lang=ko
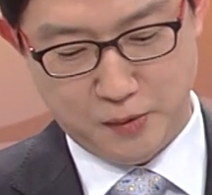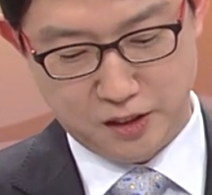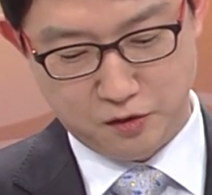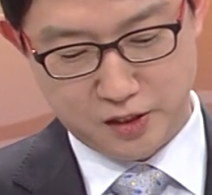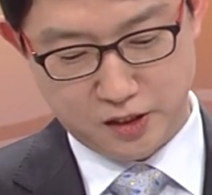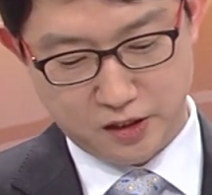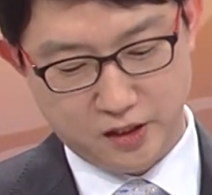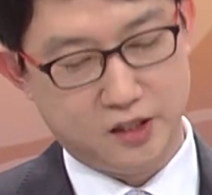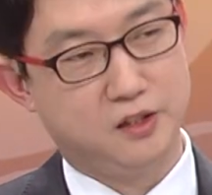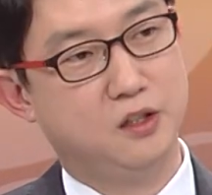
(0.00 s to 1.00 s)
많은
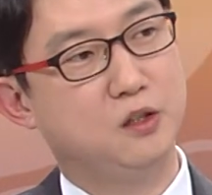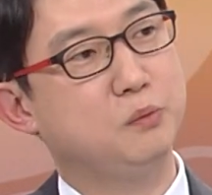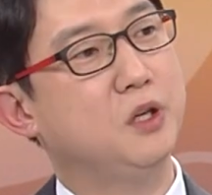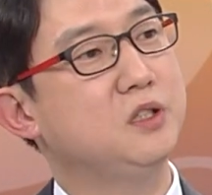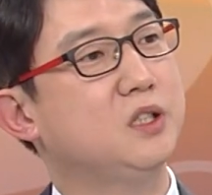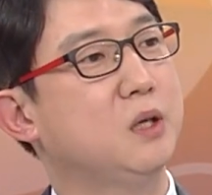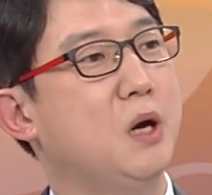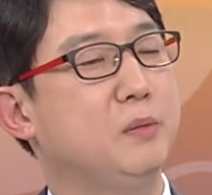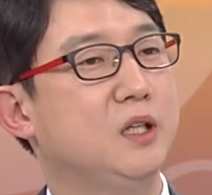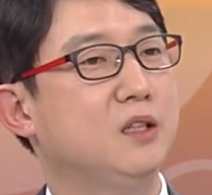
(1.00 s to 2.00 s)
환자들에게서 편측의
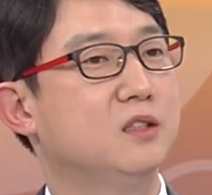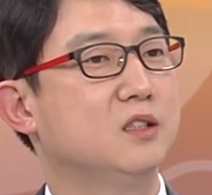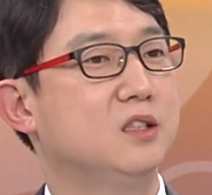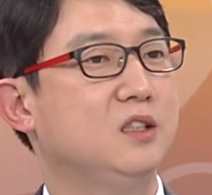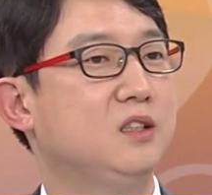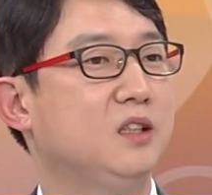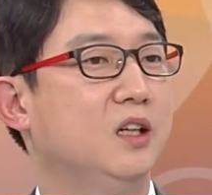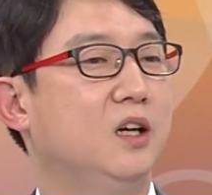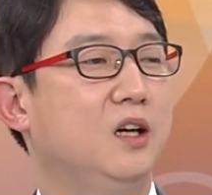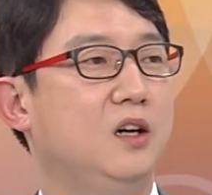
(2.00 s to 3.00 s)
마비라든지
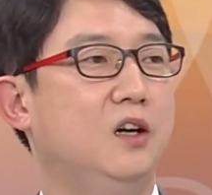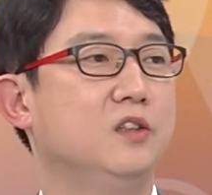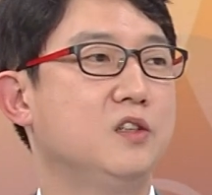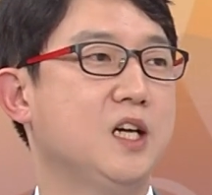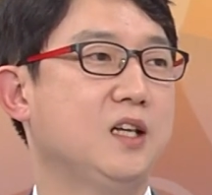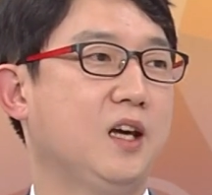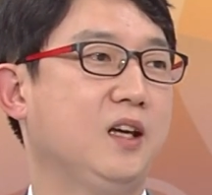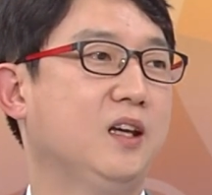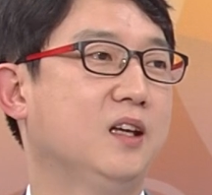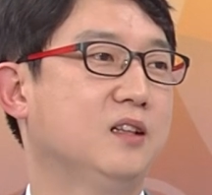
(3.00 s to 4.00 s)
언어장애,